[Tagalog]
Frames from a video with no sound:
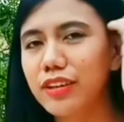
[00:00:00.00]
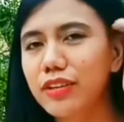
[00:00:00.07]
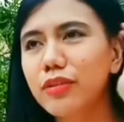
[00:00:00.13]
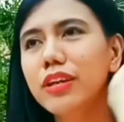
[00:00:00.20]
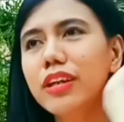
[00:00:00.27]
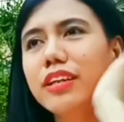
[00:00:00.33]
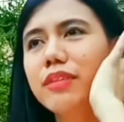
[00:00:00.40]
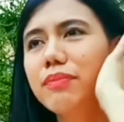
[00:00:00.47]

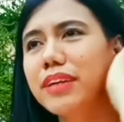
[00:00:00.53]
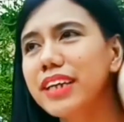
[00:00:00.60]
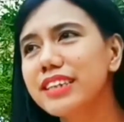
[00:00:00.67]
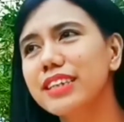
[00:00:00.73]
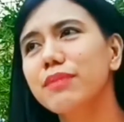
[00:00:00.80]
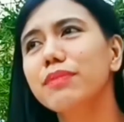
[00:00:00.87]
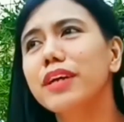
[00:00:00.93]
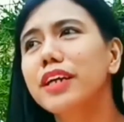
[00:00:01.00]
Katulad,
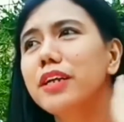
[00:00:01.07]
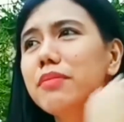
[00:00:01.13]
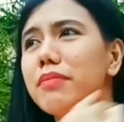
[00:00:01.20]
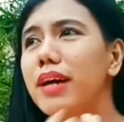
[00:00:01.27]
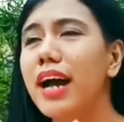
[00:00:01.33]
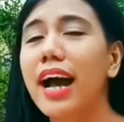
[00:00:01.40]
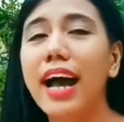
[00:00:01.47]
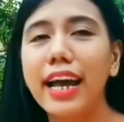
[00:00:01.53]
mag-isip ka
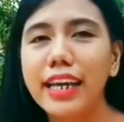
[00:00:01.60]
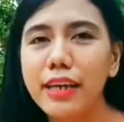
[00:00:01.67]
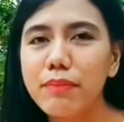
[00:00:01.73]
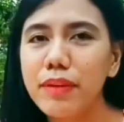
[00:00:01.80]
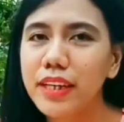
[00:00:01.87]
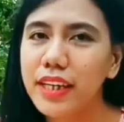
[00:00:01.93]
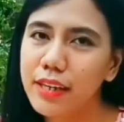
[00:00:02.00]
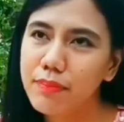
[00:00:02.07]
ng mga
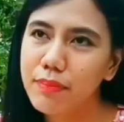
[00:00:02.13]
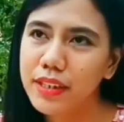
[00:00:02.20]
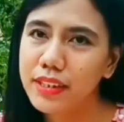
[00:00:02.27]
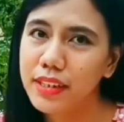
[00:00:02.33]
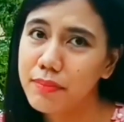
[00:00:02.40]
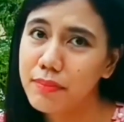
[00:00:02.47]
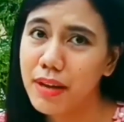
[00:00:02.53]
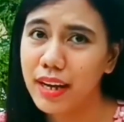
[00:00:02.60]

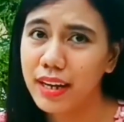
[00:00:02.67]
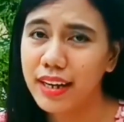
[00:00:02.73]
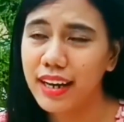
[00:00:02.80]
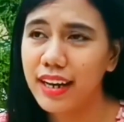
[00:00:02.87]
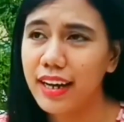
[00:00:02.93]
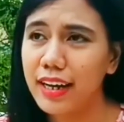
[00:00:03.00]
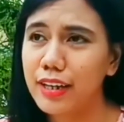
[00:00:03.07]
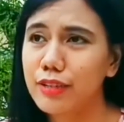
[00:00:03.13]
kaibig-ibig na
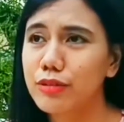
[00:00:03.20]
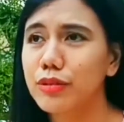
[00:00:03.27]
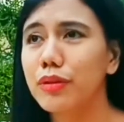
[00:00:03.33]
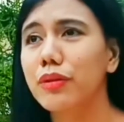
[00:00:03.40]
bagay.